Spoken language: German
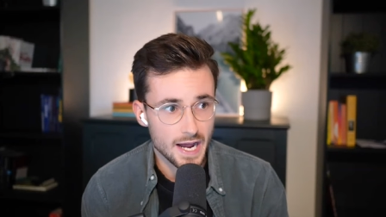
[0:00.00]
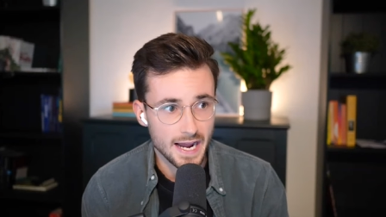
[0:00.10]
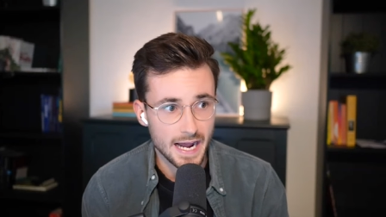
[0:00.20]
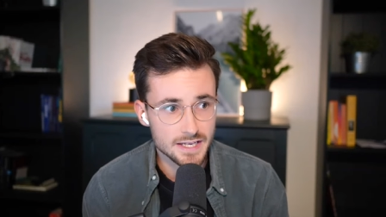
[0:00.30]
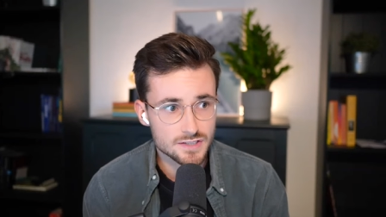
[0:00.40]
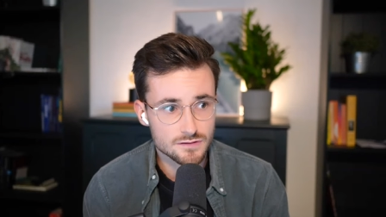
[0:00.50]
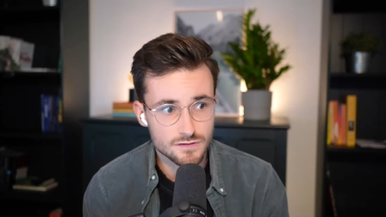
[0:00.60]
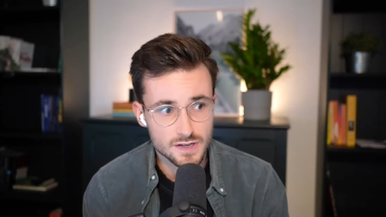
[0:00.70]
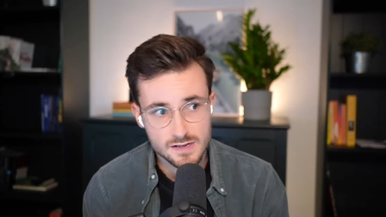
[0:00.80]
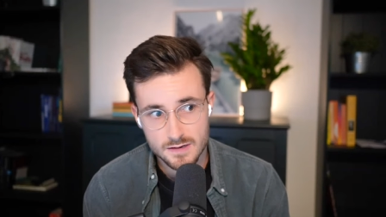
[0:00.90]

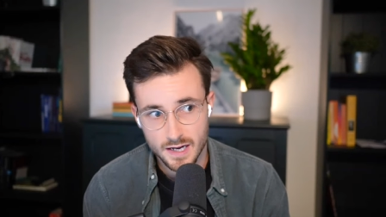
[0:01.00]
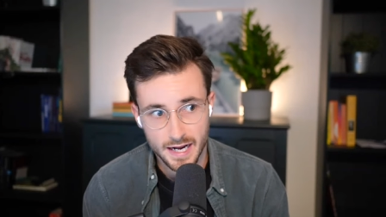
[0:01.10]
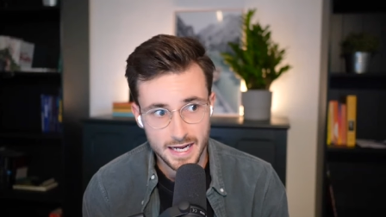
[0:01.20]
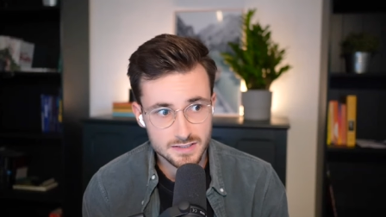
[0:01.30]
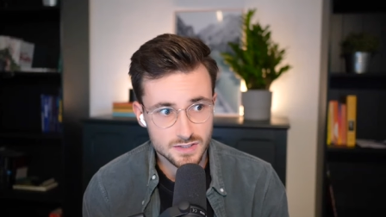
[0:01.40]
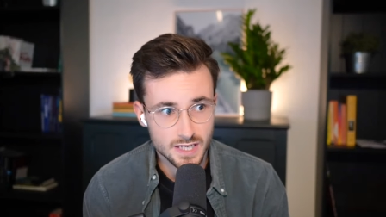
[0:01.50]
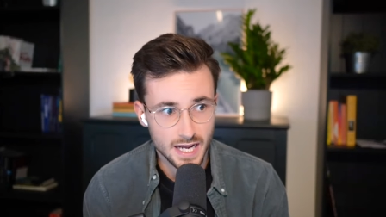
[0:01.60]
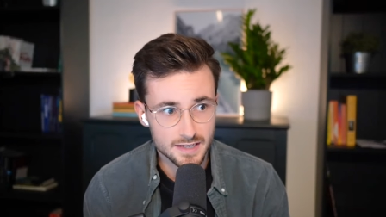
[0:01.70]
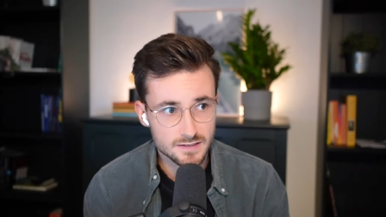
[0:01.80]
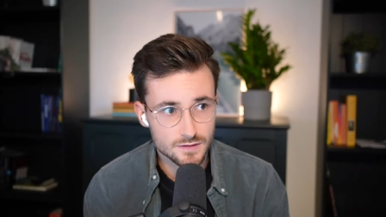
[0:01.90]
erreichen will, erreichen
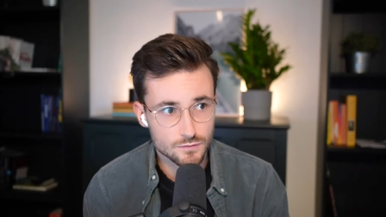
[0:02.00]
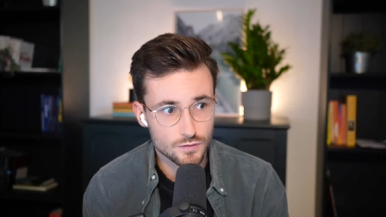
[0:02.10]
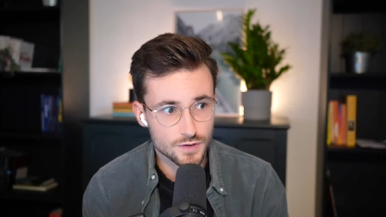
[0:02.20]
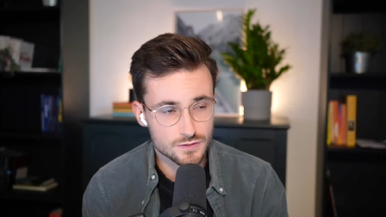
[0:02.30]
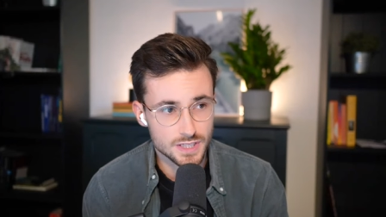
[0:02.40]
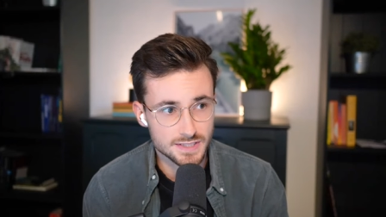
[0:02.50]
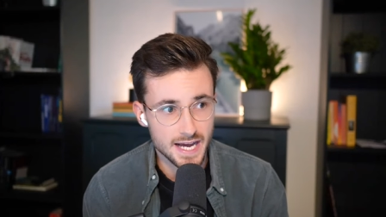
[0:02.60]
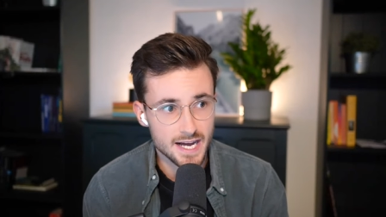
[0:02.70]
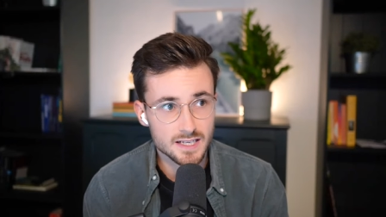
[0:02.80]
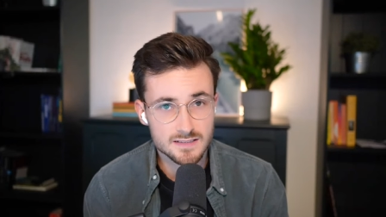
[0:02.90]
kann, wo wir
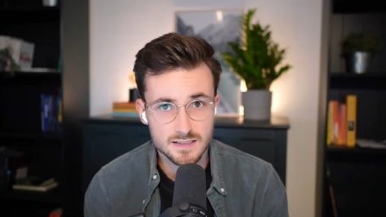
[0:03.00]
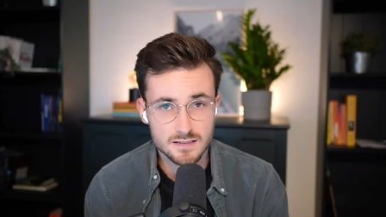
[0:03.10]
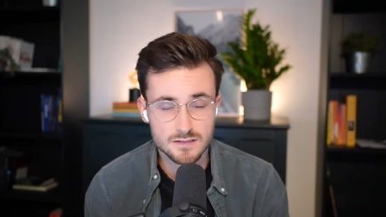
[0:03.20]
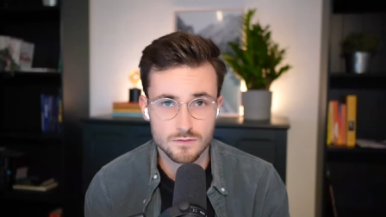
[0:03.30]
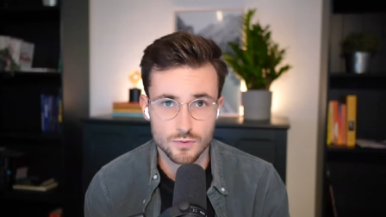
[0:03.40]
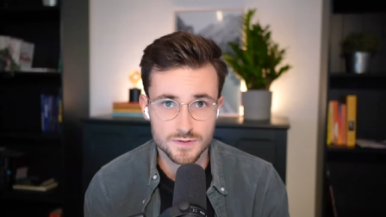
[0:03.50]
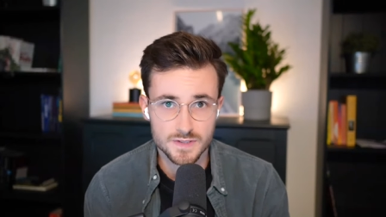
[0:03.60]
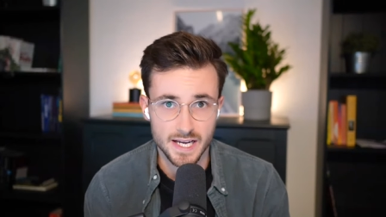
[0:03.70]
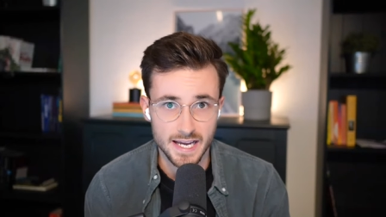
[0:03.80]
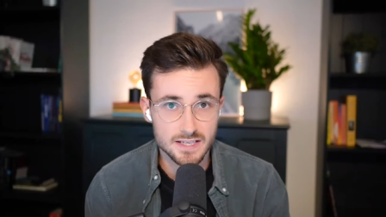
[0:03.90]
solidarisch sind, wo
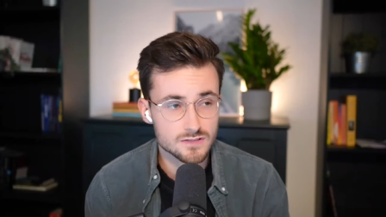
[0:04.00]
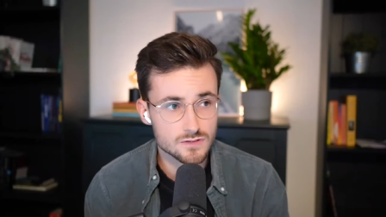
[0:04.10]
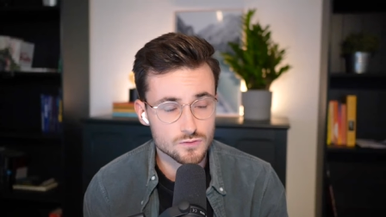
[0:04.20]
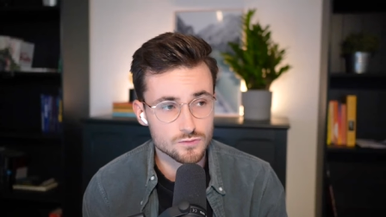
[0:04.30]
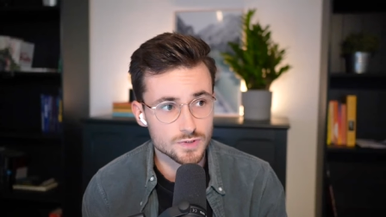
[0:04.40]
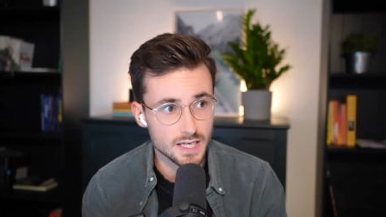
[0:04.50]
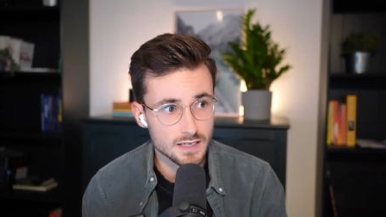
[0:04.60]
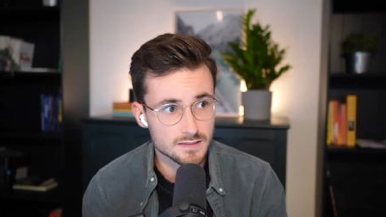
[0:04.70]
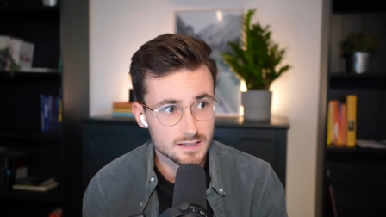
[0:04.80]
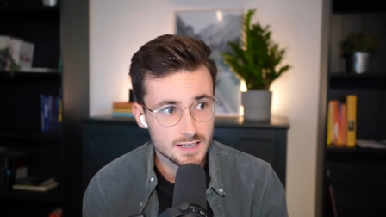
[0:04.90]
es gerecht
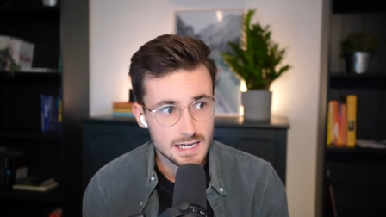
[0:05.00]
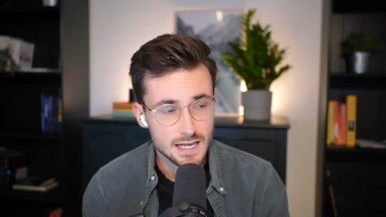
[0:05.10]
zugeht,